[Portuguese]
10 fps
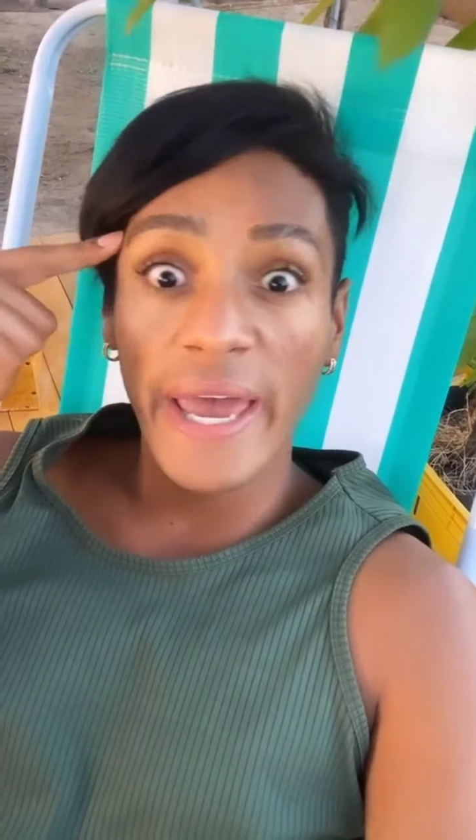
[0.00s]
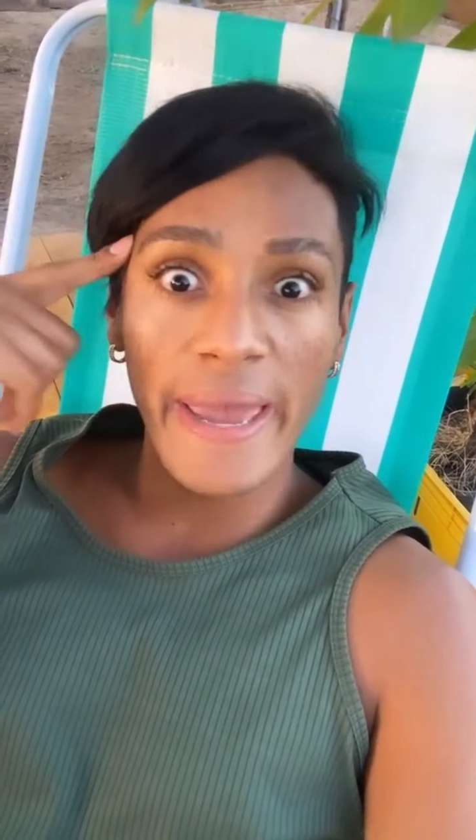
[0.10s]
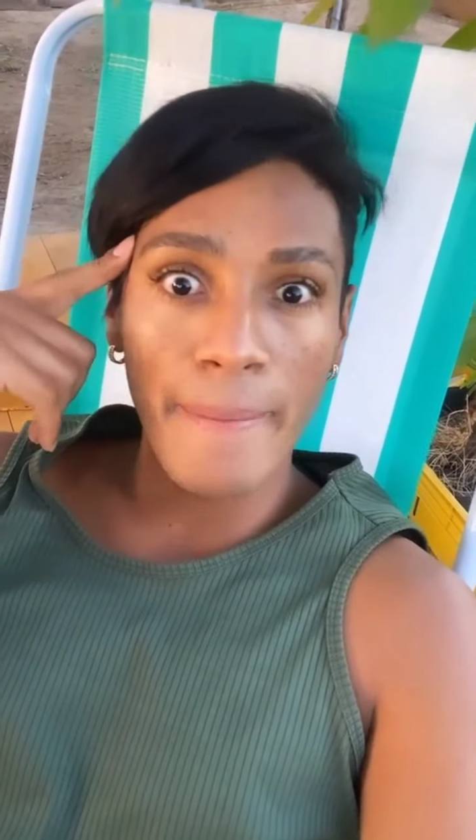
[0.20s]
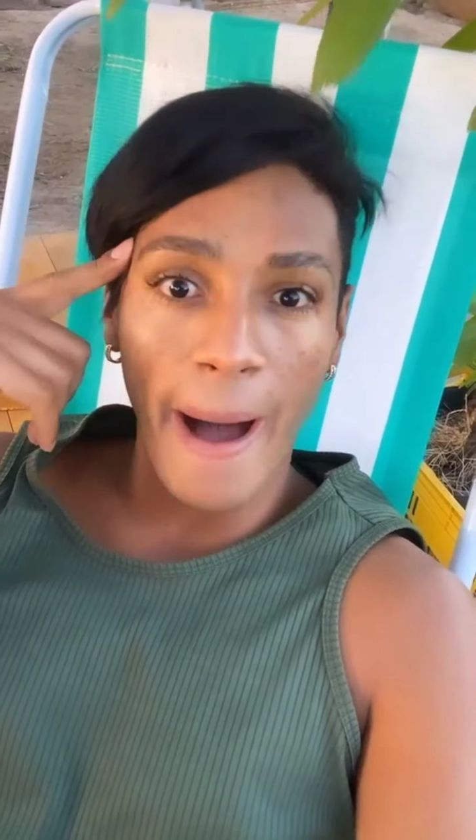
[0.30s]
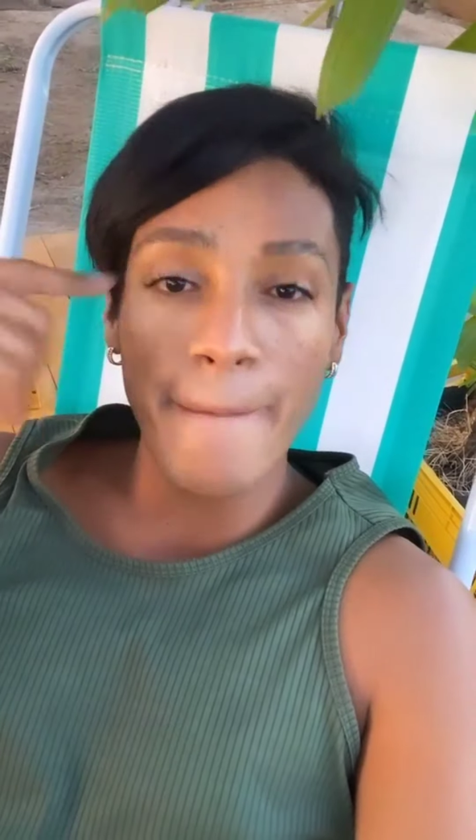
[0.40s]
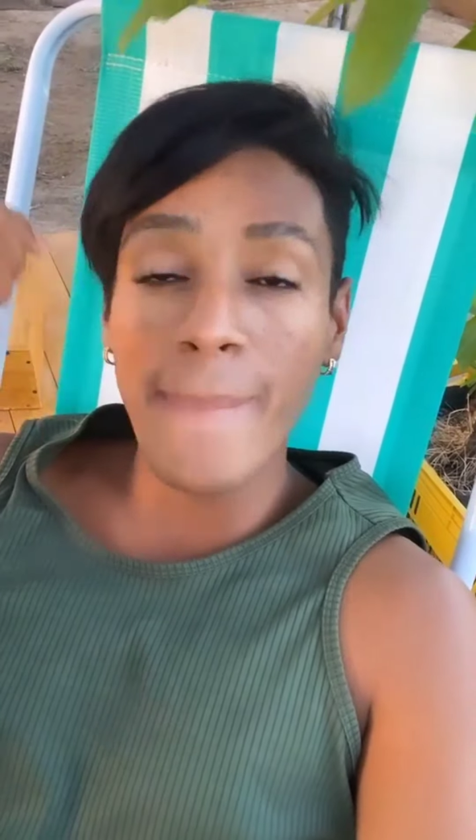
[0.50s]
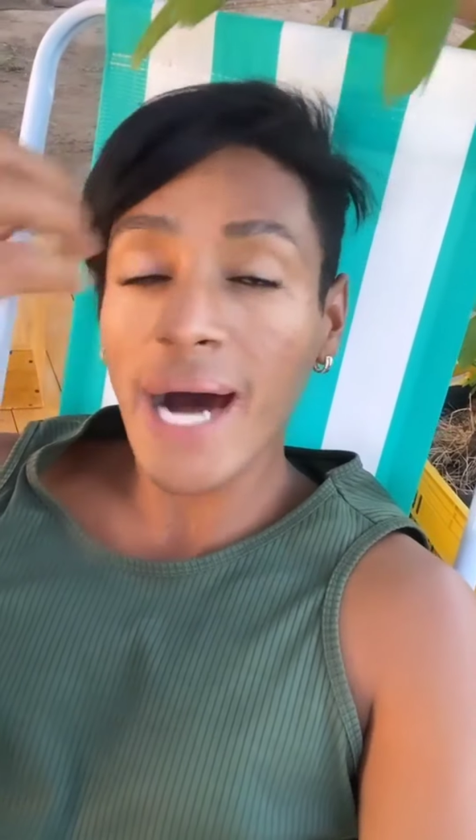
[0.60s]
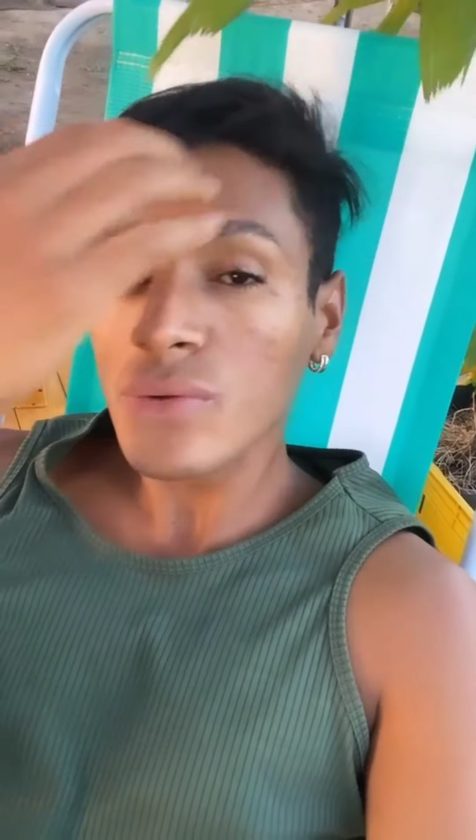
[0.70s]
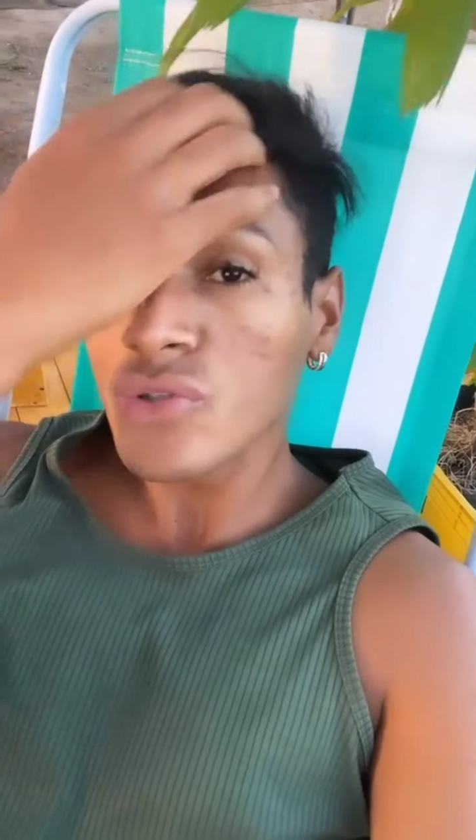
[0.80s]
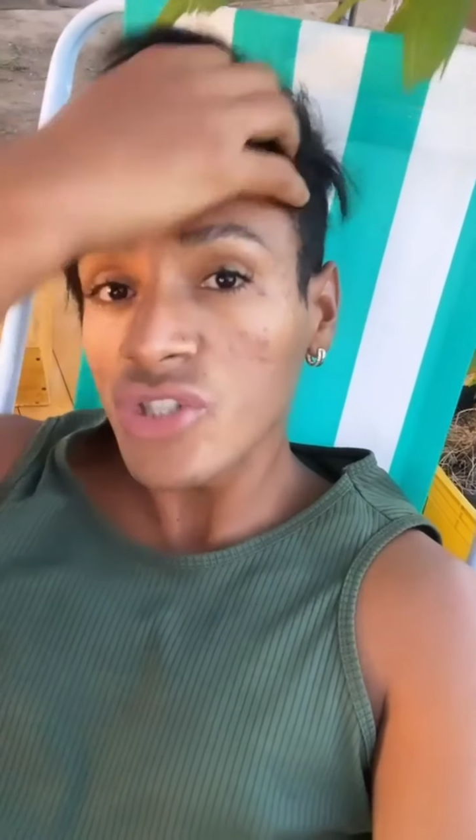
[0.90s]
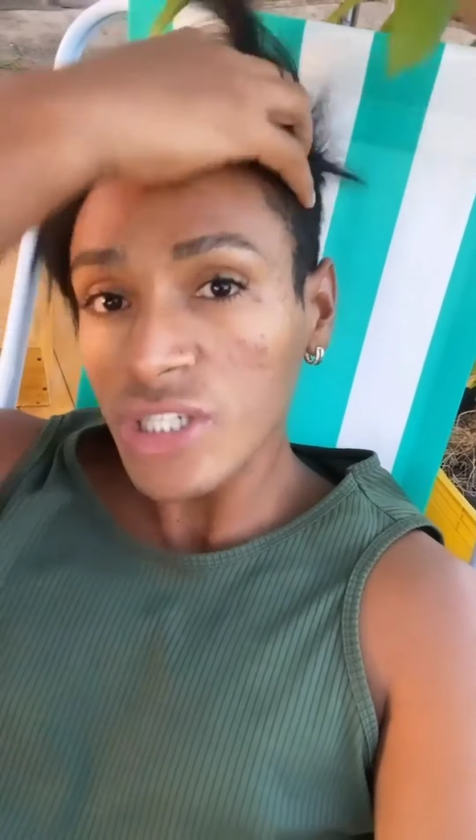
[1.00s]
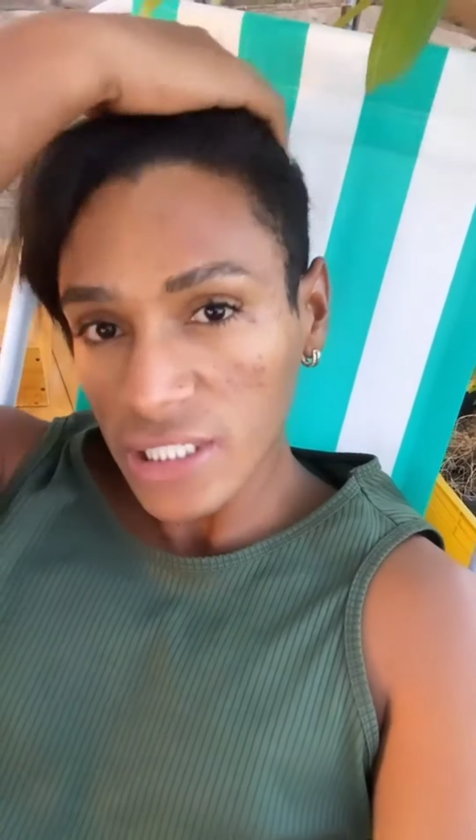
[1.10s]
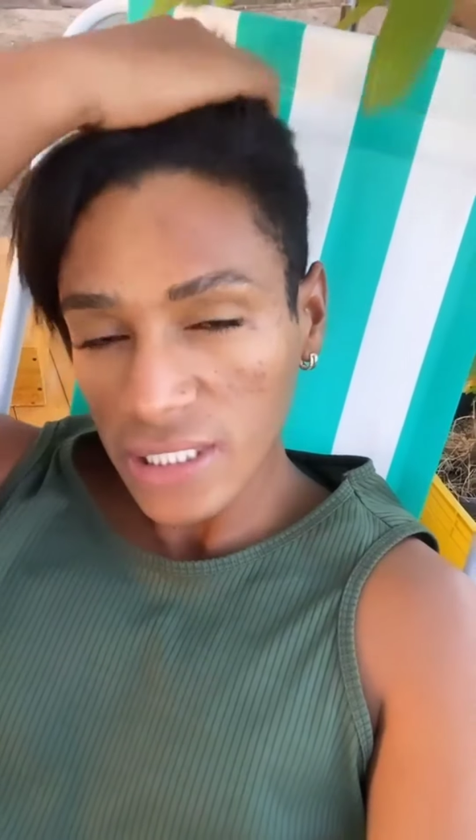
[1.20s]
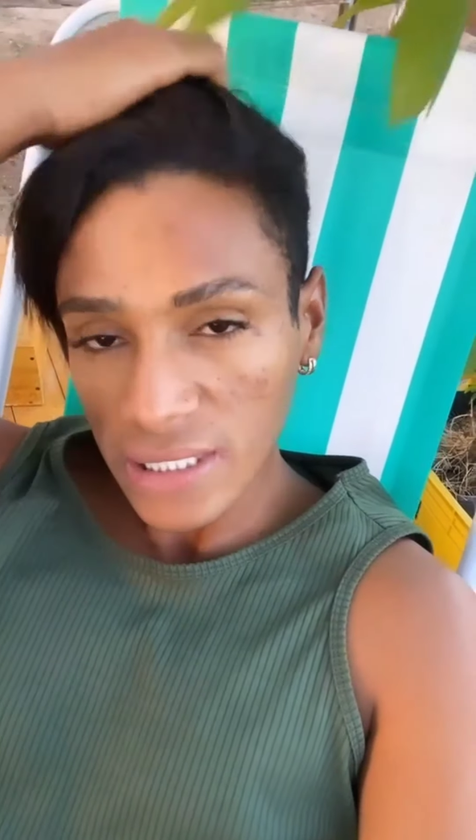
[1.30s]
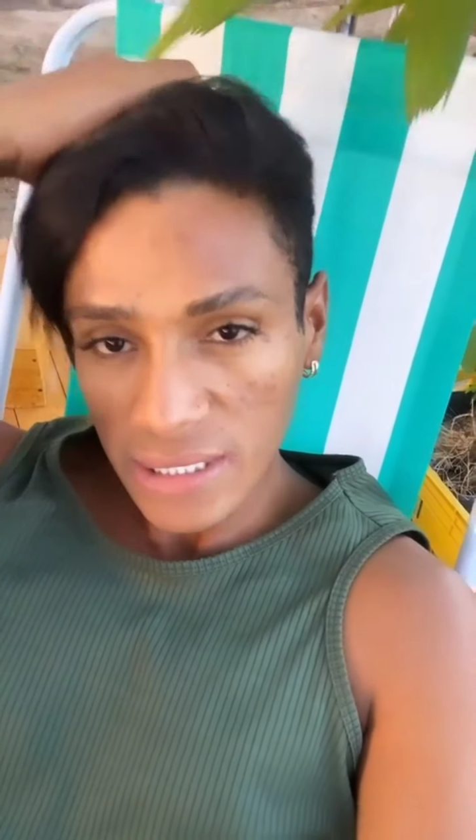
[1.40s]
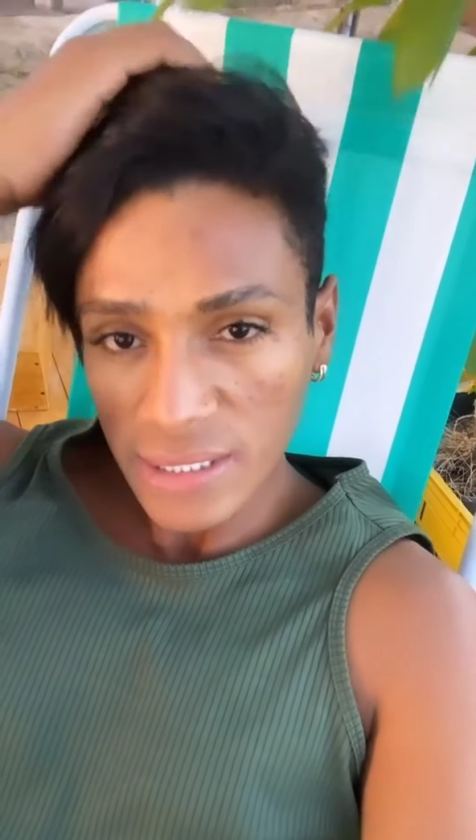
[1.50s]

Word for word: É babado, gente.